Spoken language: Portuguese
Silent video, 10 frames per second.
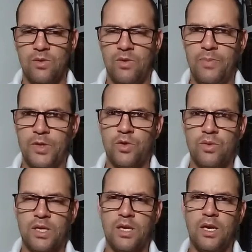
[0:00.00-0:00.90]
uma
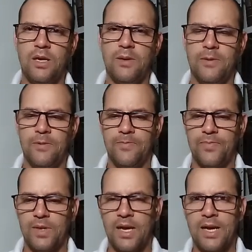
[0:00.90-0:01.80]
pessoa que
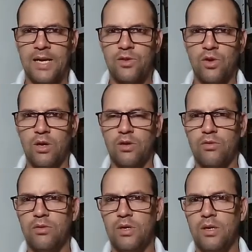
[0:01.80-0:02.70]
é
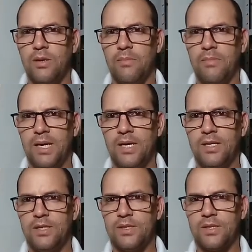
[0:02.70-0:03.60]
católico,
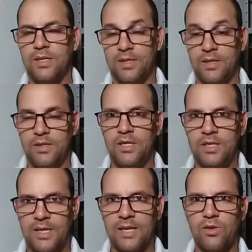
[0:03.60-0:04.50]
mas que se
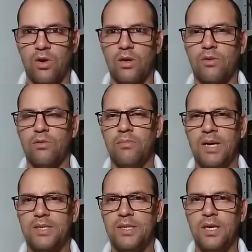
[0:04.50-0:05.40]
diz católico,
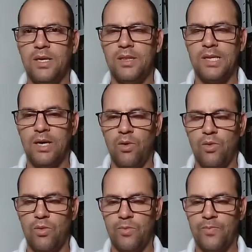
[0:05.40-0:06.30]
mas que
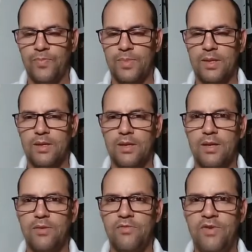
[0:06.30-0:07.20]
não
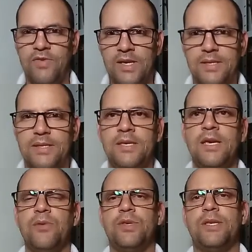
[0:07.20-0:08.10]

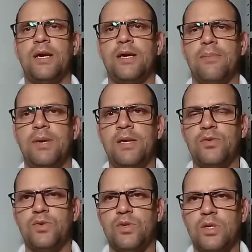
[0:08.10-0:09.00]
vivencia os
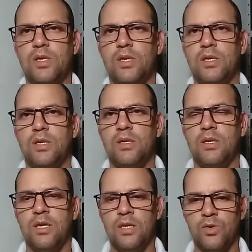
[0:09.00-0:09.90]
sacramentos,
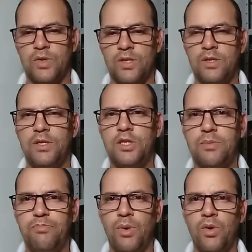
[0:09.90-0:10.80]
que não se
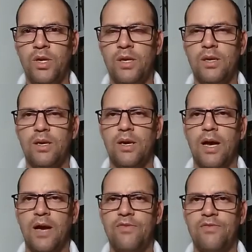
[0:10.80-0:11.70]
dispõe
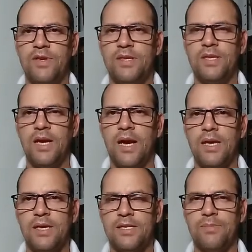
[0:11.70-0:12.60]
a vivenciar
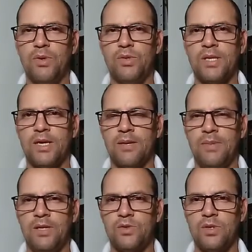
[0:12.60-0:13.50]
e receber os
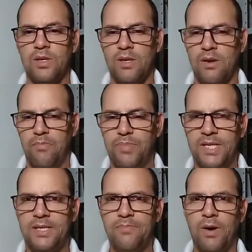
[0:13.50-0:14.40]
sacramentos,
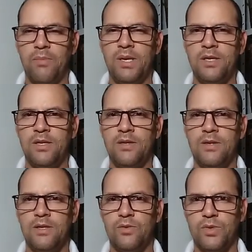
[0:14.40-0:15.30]
principalmente
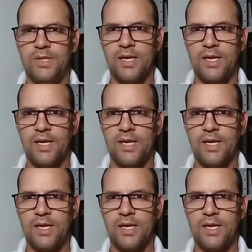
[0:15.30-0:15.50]
os